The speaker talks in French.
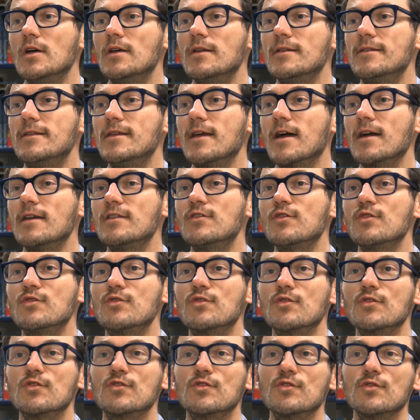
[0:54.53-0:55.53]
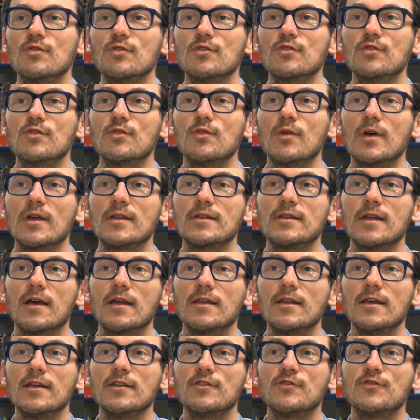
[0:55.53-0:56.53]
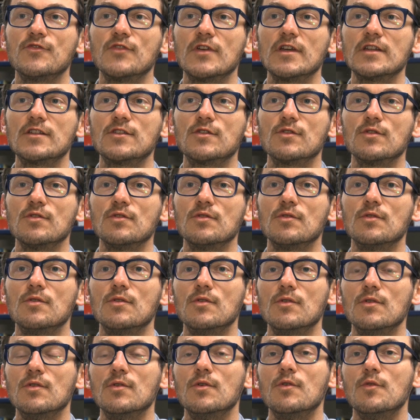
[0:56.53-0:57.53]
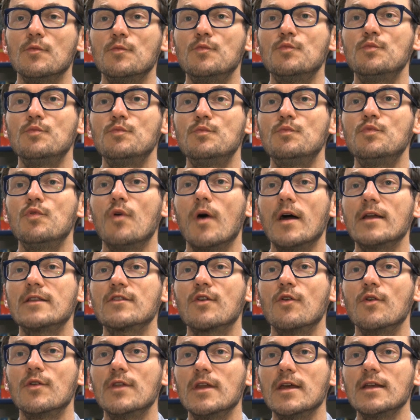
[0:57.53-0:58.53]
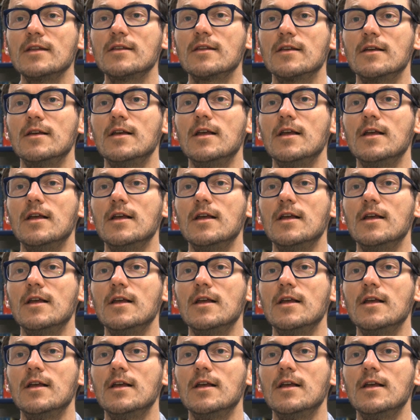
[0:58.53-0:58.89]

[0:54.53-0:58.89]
ces réseaux sociaux, ce Internet fait que pour être honnête,